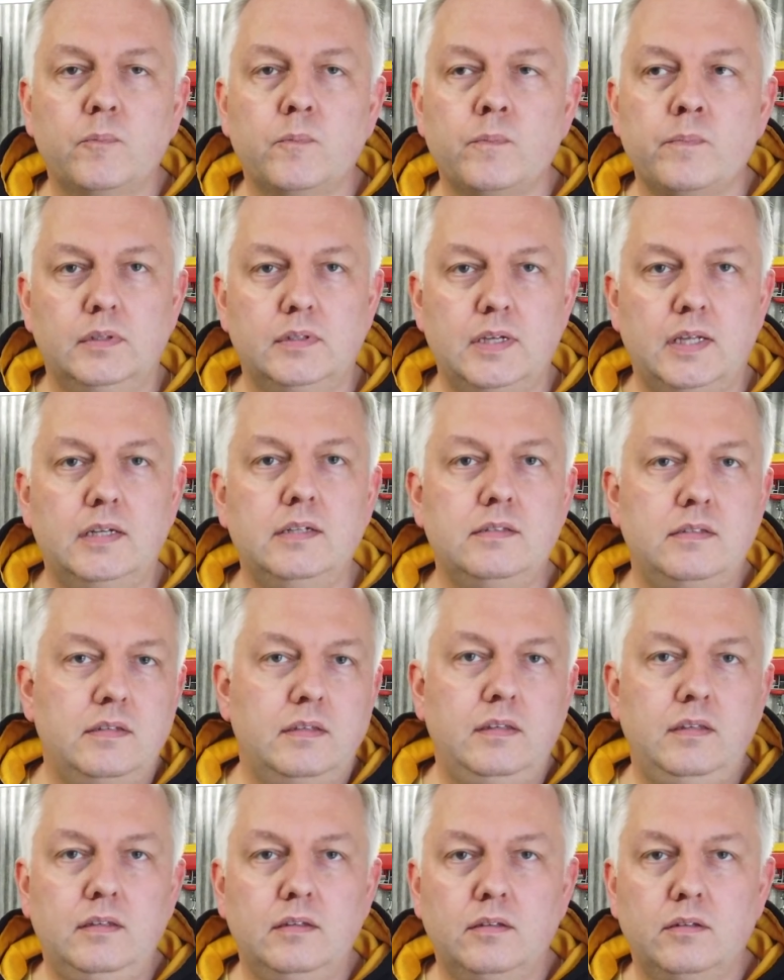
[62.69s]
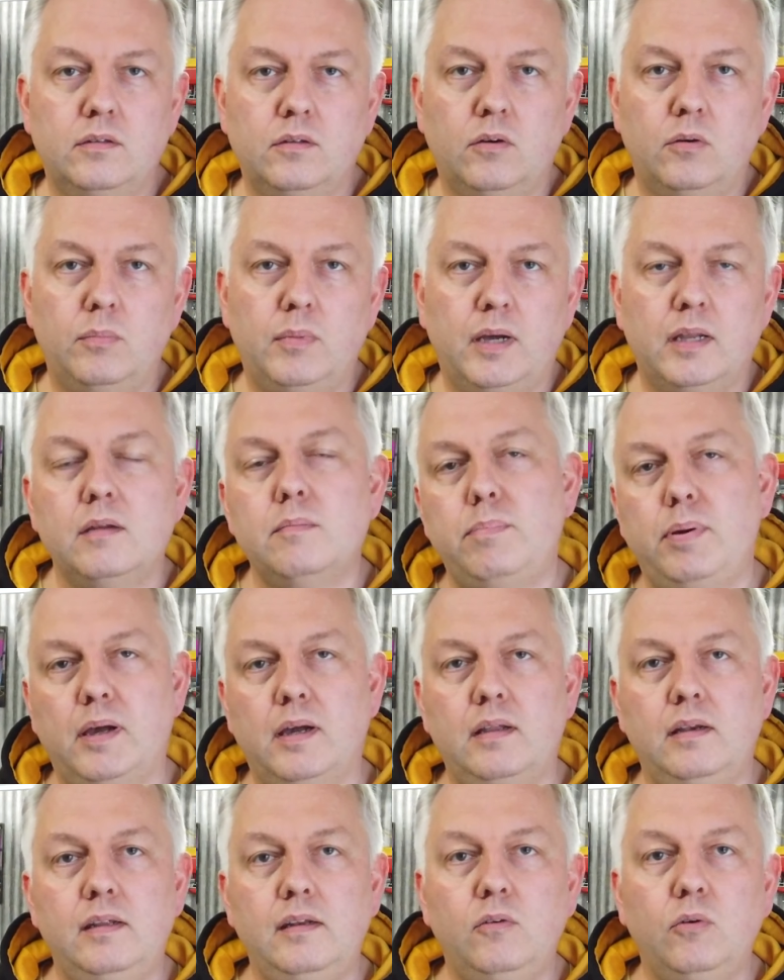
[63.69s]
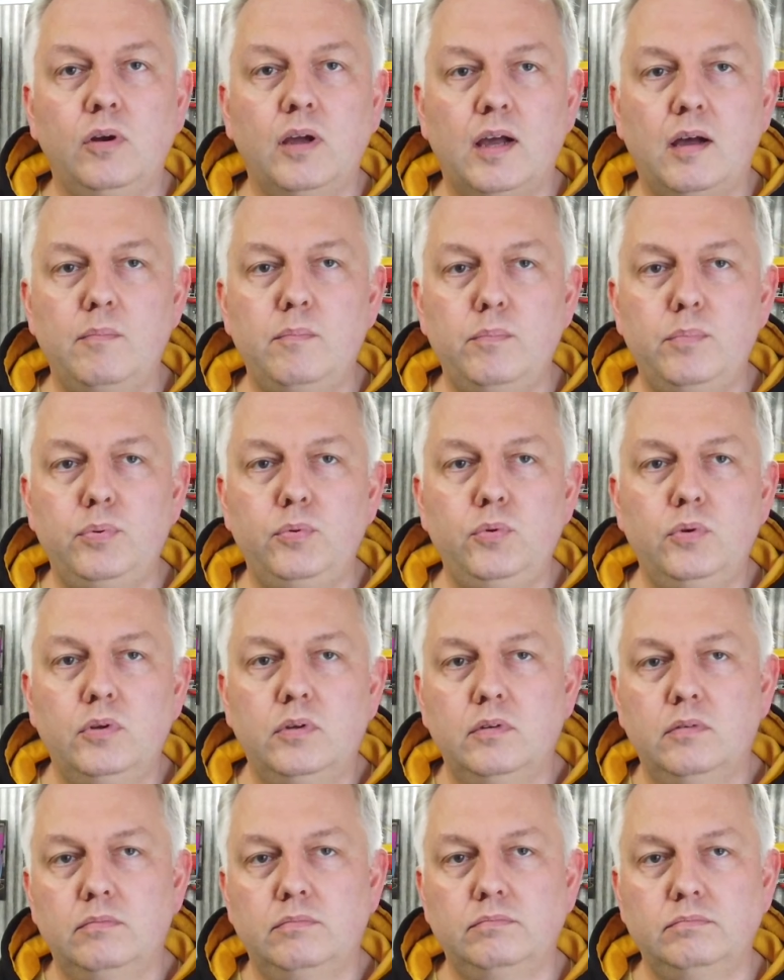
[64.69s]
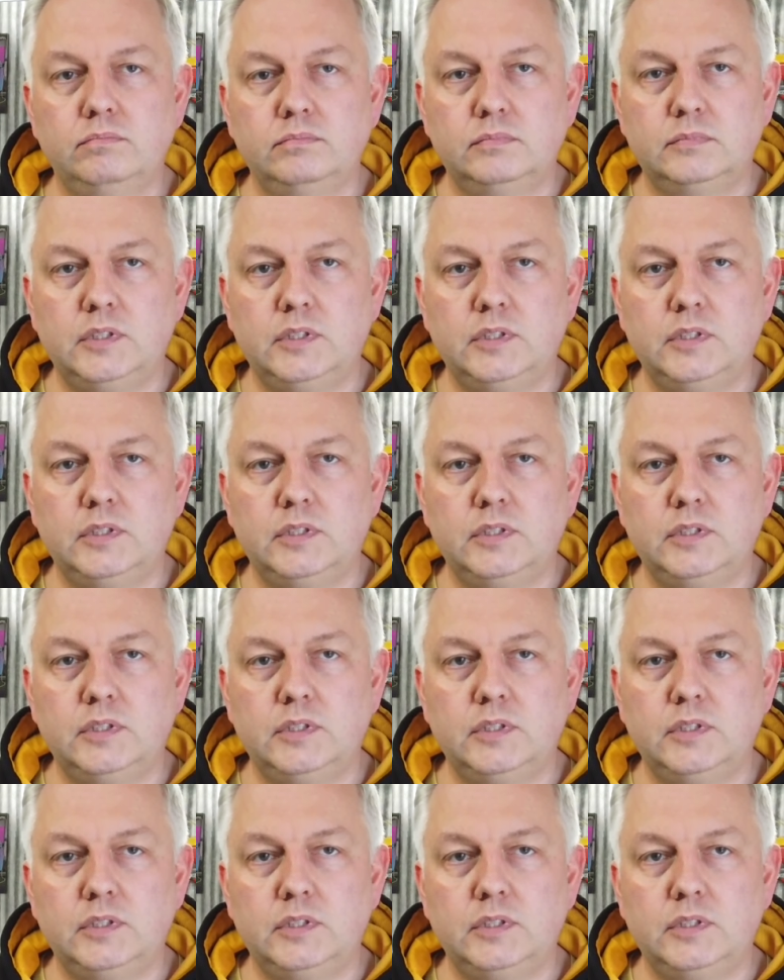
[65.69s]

Es handelt sich hier um eine Parallelogrammbühne.